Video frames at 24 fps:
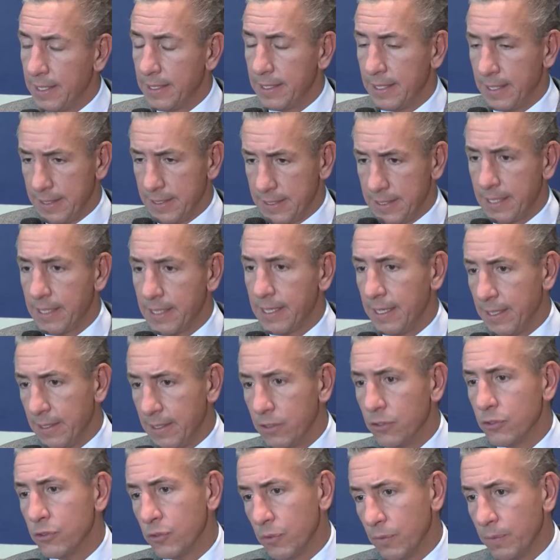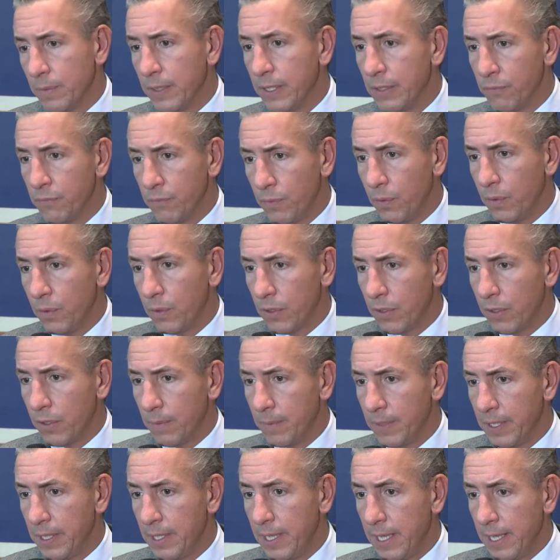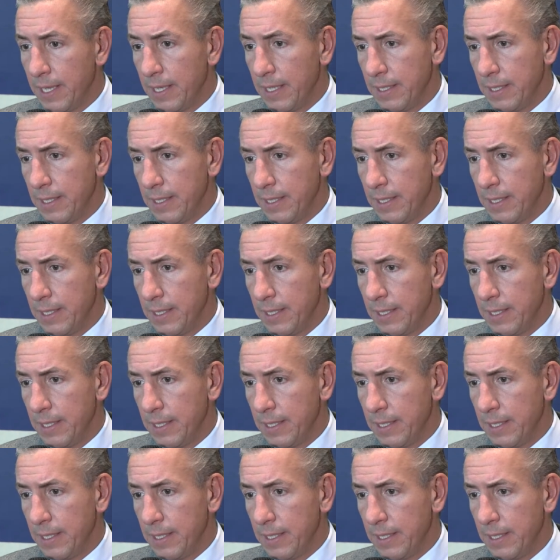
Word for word: Das kann schon mal vorkommen,